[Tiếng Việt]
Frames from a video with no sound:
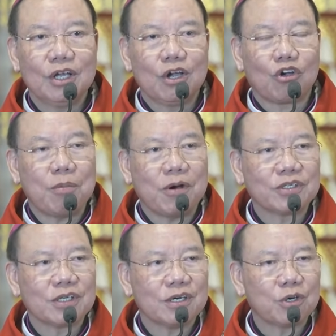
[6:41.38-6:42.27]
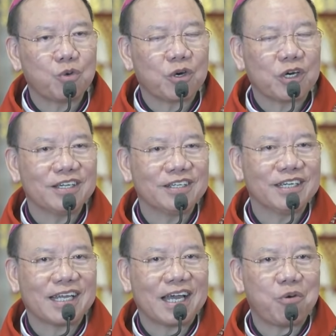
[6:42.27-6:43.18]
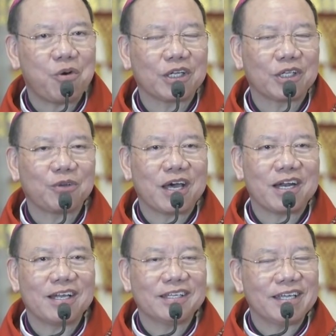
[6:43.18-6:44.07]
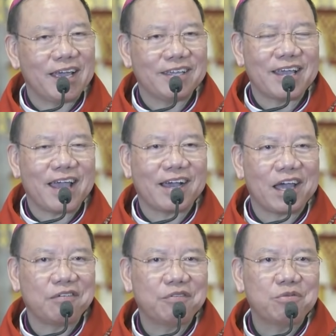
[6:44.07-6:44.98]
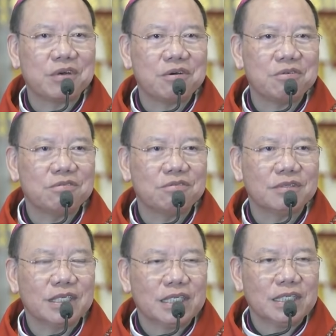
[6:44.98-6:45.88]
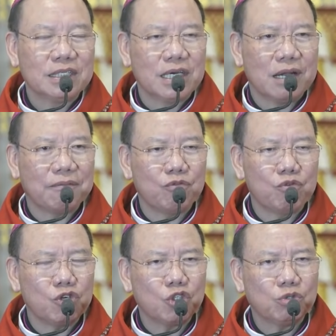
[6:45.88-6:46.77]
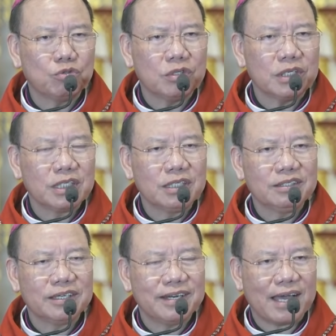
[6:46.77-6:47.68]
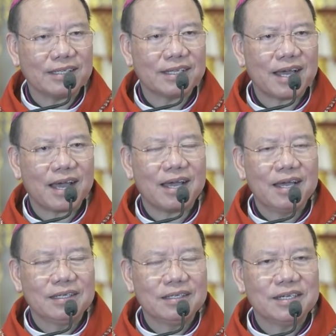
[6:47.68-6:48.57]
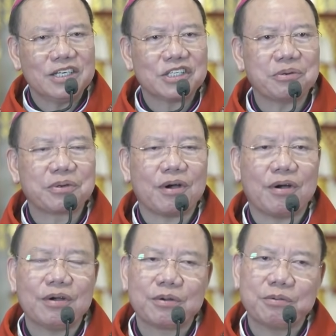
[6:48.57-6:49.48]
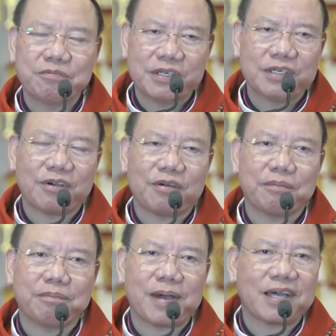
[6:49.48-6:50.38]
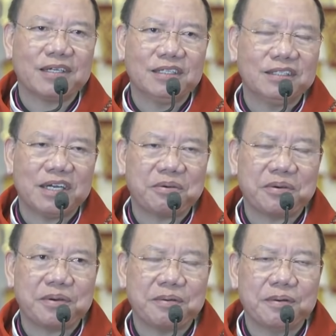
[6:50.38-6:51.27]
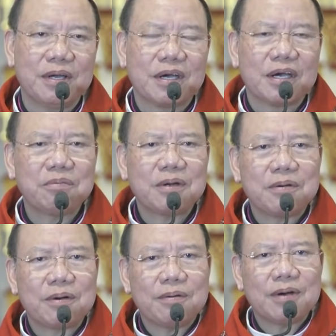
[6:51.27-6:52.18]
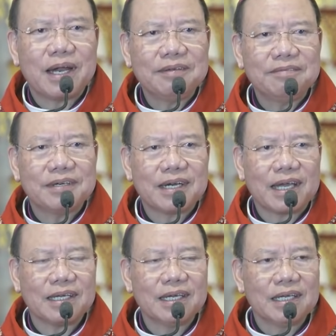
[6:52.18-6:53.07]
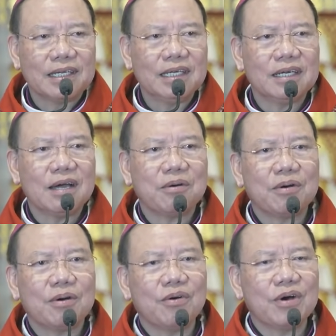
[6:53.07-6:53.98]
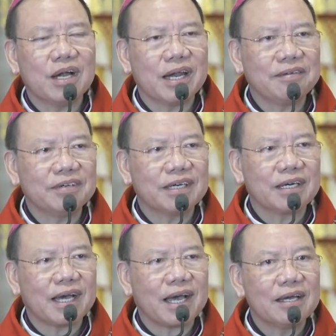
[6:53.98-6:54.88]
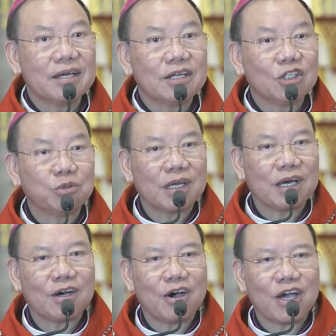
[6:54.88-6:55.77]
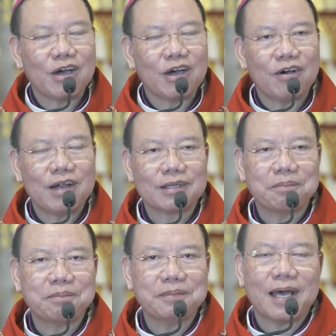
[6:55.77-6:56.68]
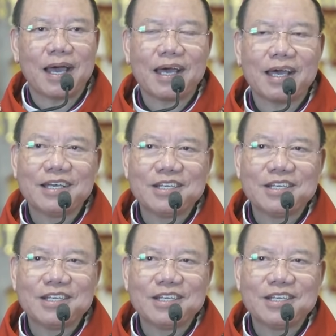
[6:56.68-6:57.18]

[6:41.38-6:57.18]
Có bao giờ cuộc đời người ta hoàn toàn là nhẹ nhàng hạnh phúc đâu. Những người làm vua chúa, những người đại gia, những người giàu có cũng vẫn còn mang những đau khổ. Không đau khổ ở lĩnh vực này thì đau khổ ở lĩnh vực khác. Chúng ta gọi đó là thập giá.